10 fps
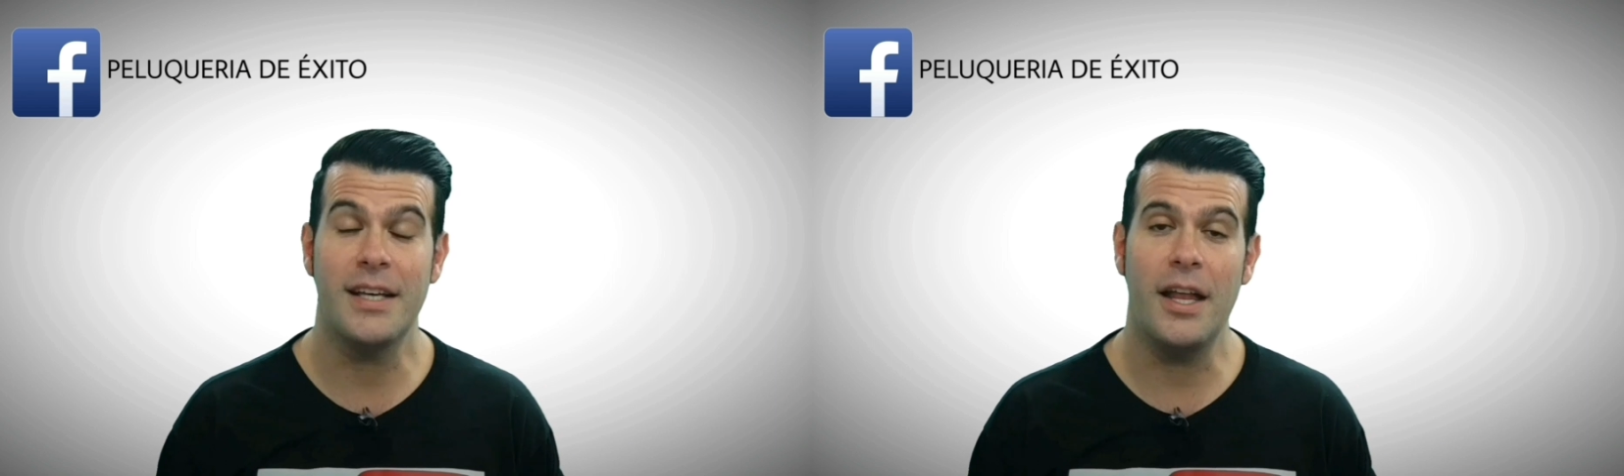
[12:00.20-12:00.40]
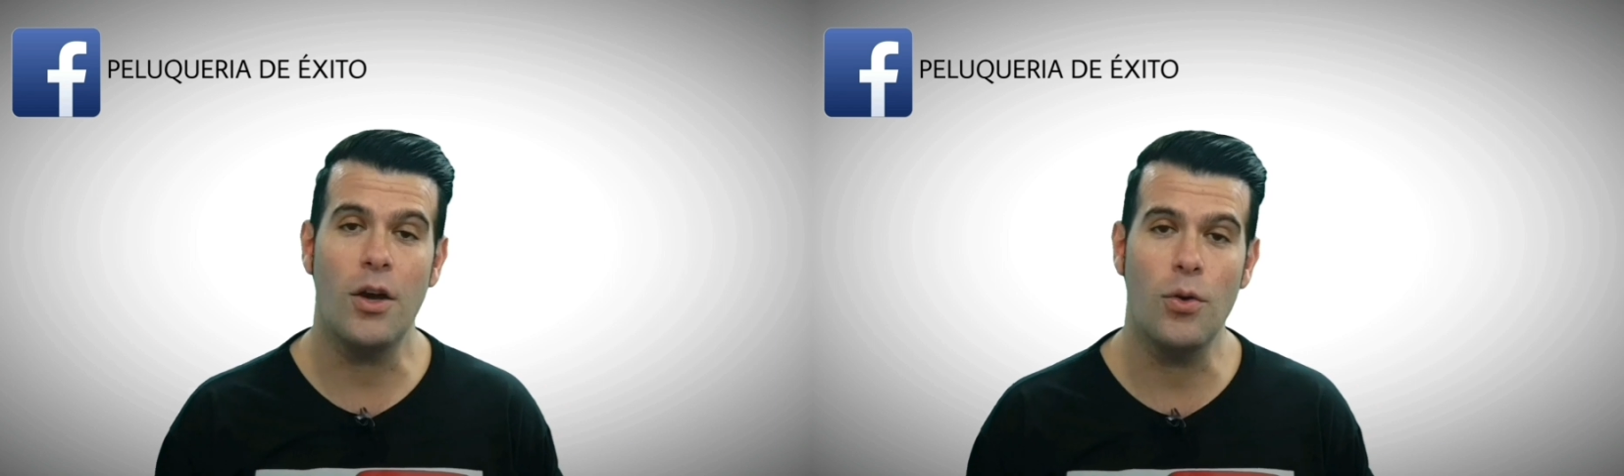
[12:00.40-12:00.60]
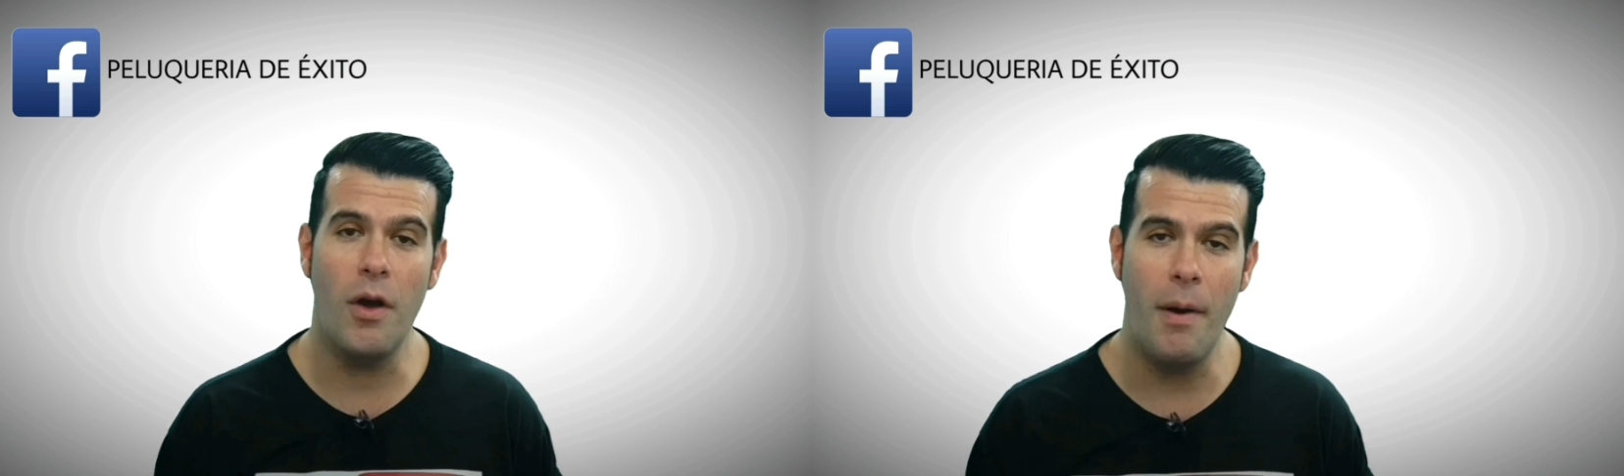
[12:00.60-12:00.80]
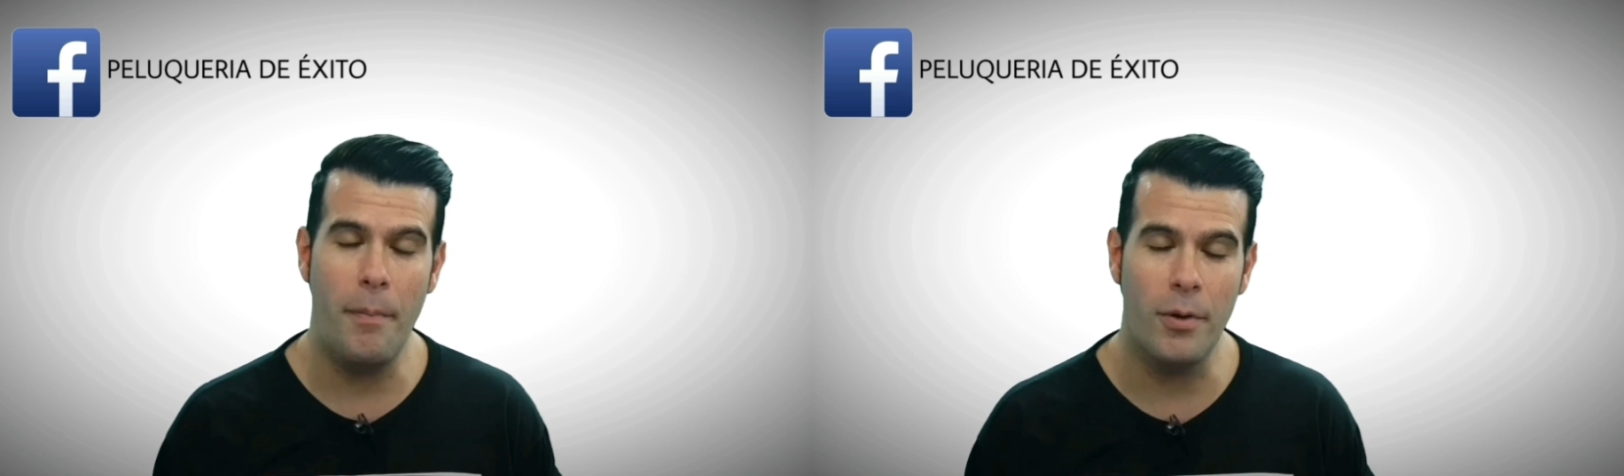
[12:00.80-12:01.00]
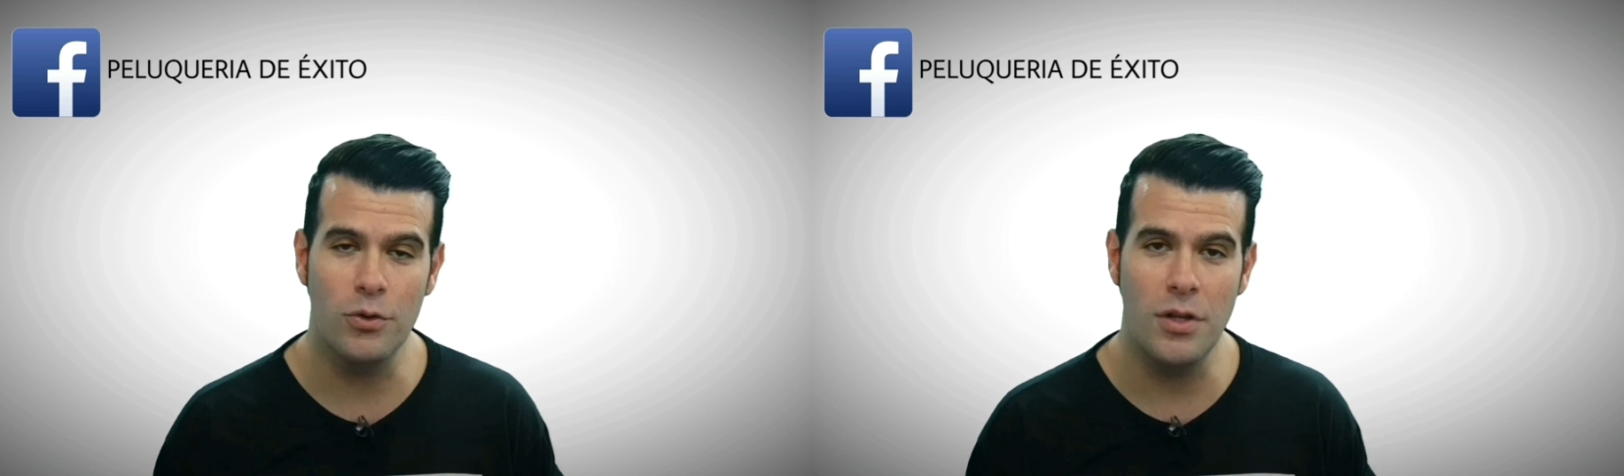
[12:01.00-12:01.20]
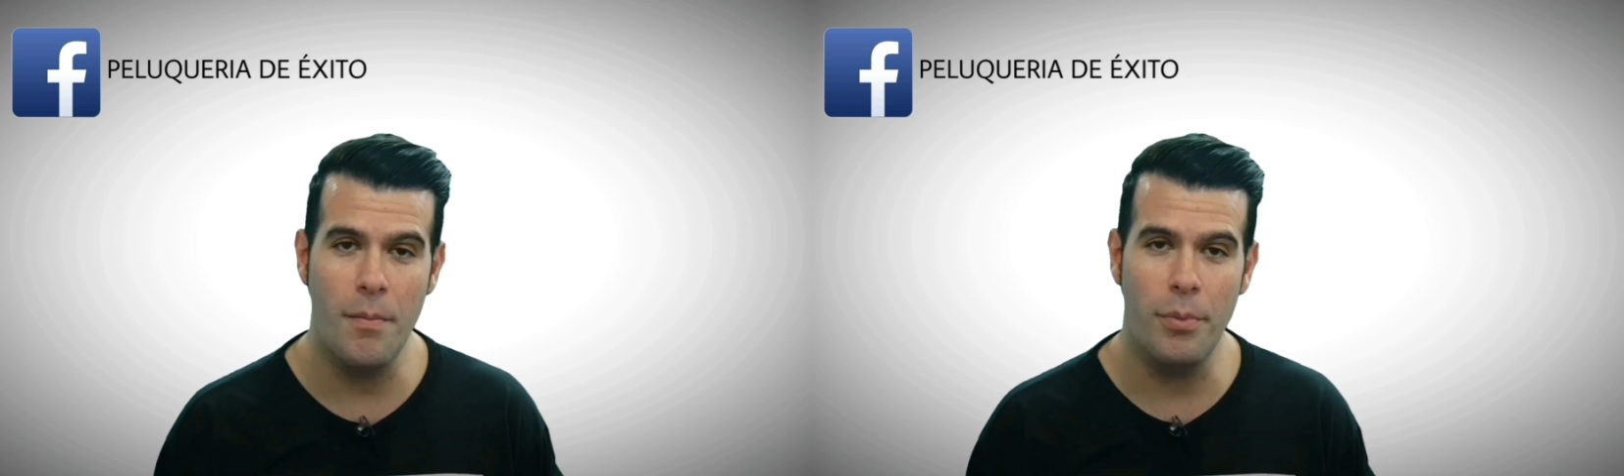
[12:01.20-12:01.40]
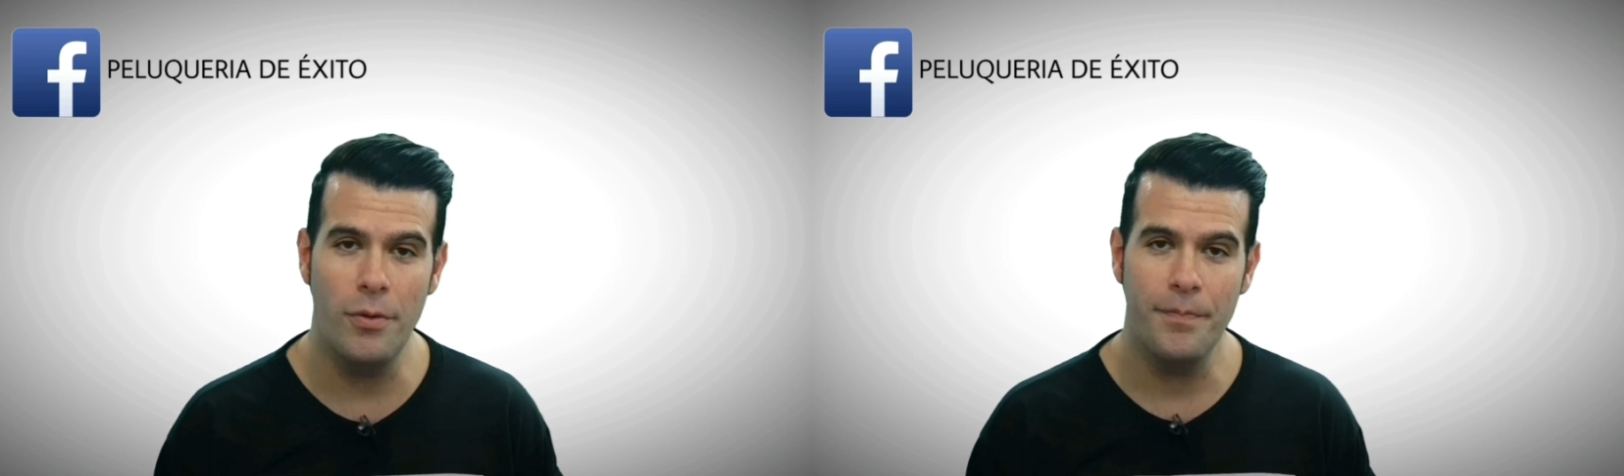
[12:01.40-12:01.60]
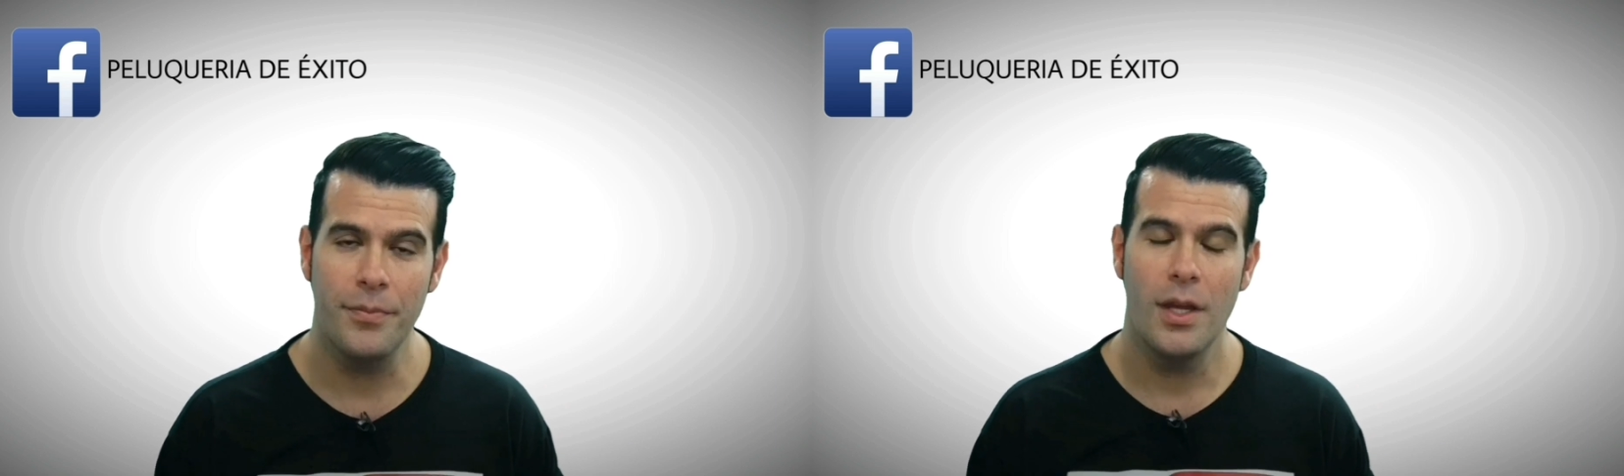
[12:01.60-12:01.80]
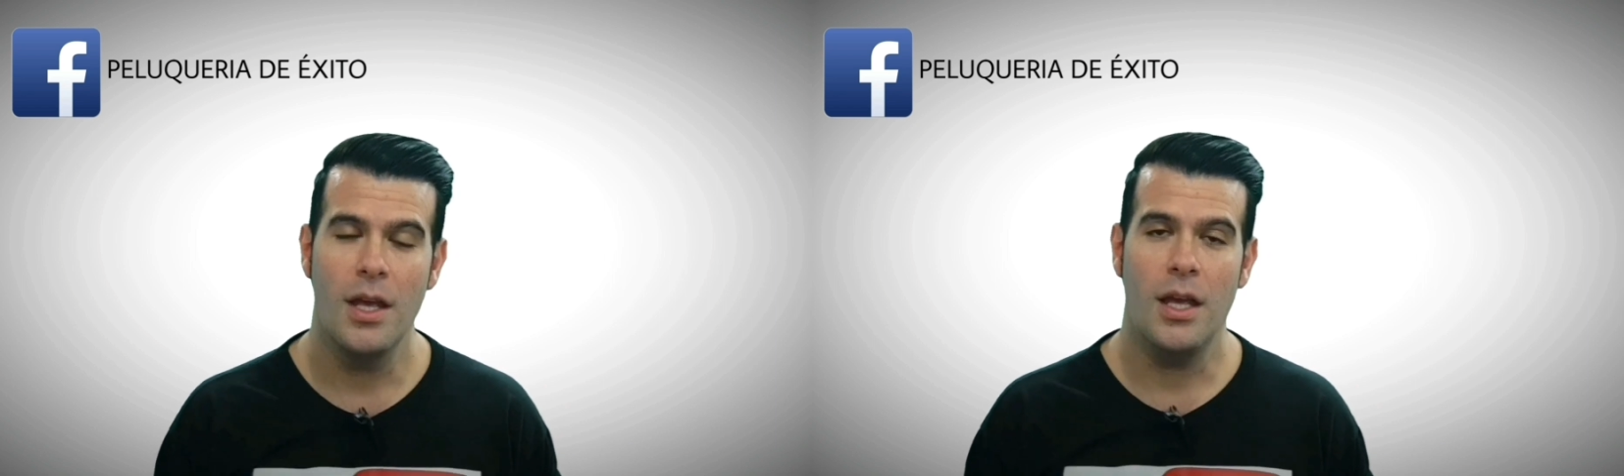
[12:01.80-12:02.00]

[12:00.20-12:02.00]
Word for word: Les agradezco una vez más por su tiempo